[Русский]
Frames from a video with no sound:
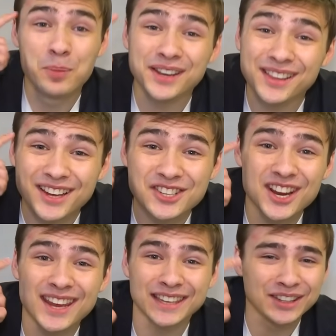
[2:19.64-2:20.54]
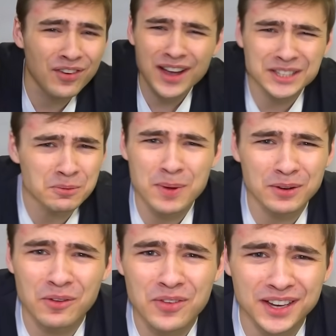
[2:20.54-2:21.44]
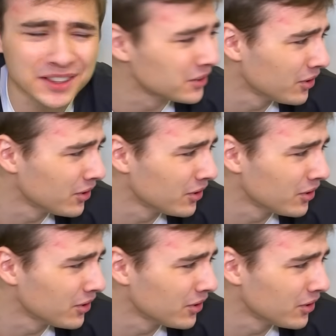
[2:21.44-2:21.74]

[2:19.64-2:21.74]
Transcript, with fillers: Приложение 21 век на